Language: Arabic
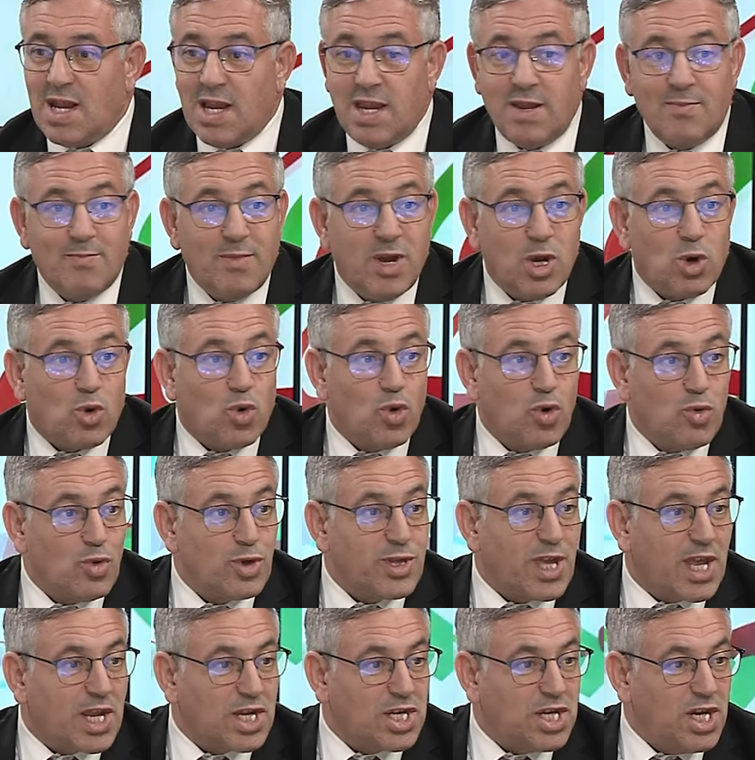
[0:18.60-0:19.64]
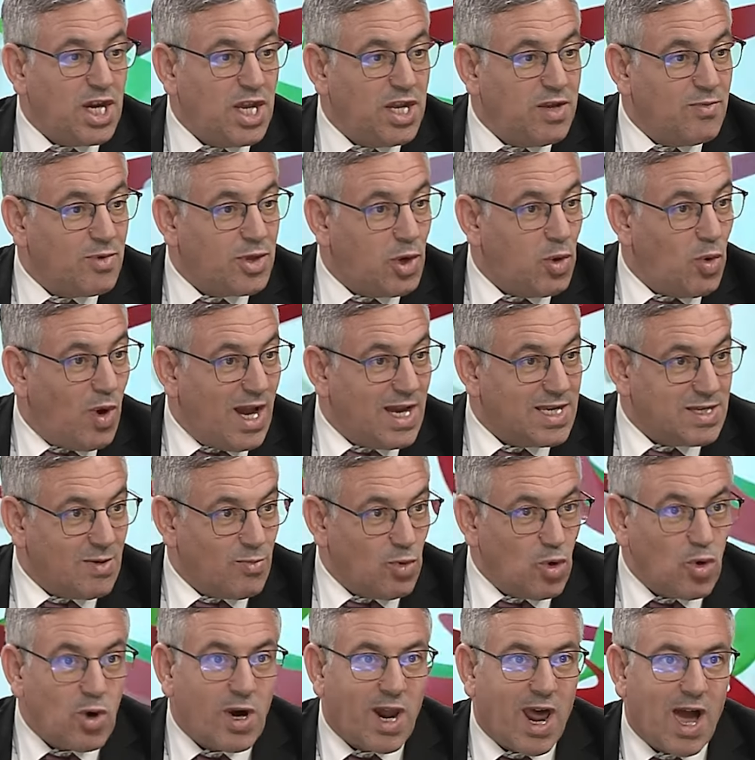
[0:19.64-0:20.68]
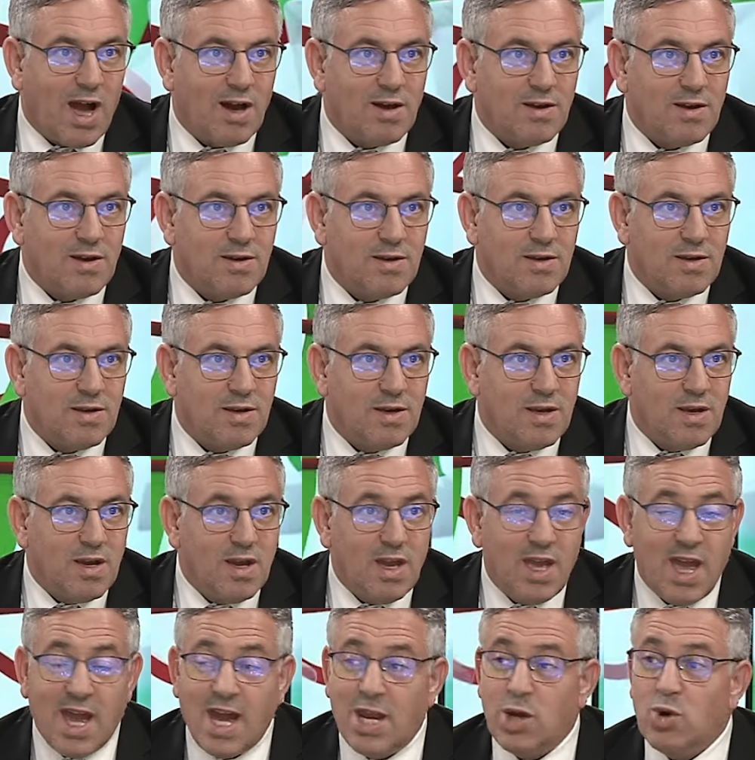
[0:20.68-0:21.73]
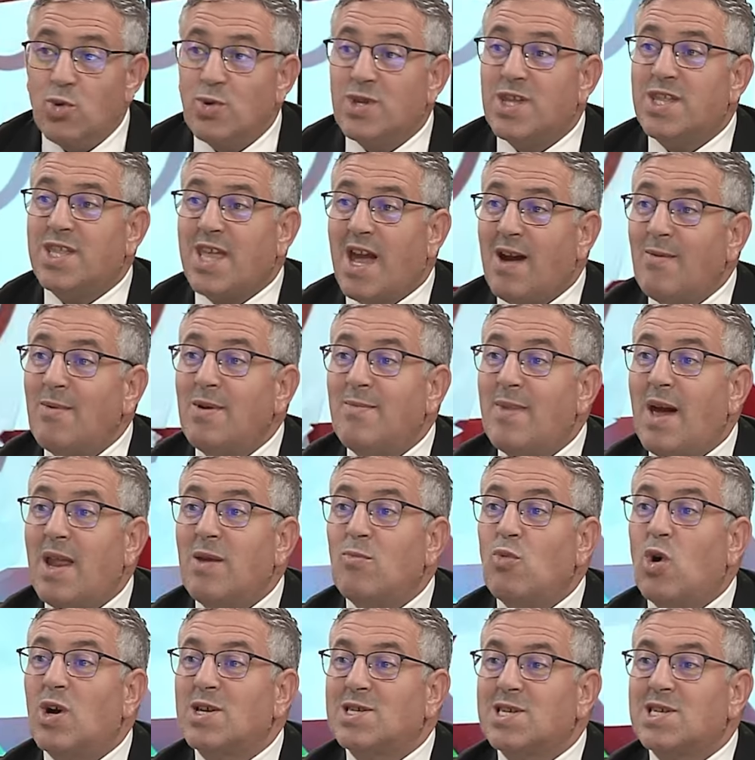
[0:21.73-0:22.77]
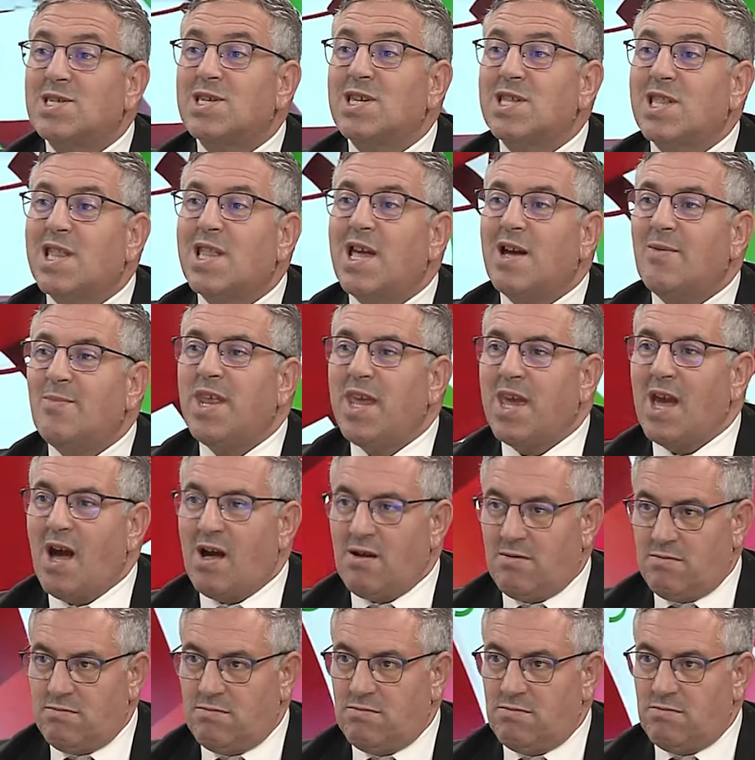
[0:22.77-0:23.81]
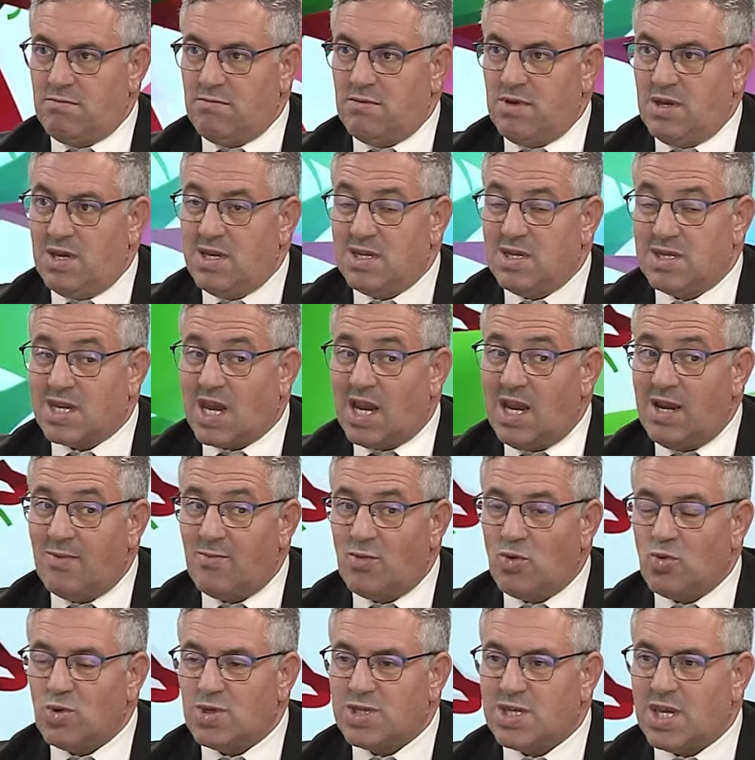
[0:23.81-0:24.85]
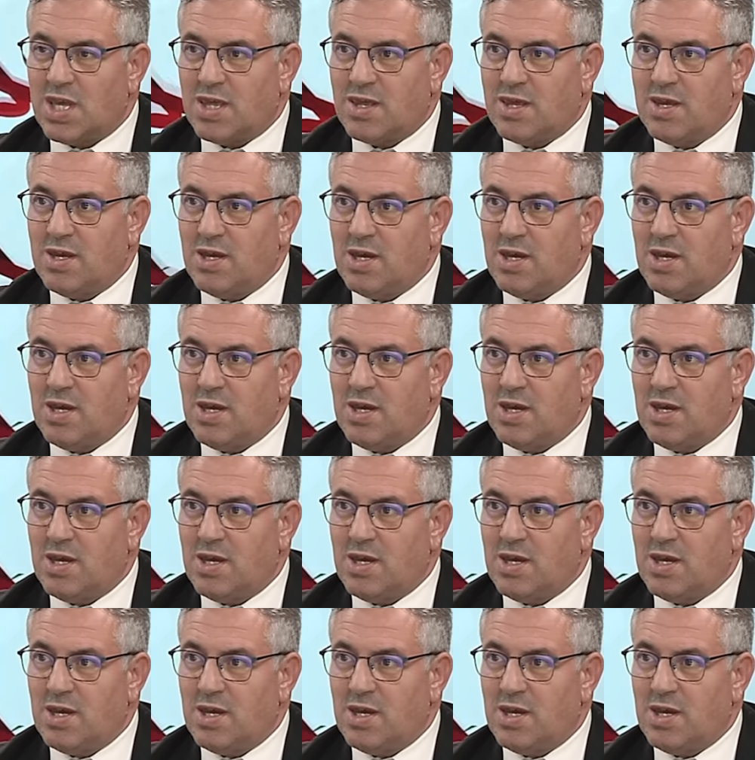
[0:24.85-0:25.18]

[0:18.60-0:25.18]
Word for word: لما يكونوا مترشحين يمثلوا احزاب اخرى انه تتعامل مع المؤسسات الامنيه تكلم الاستاذ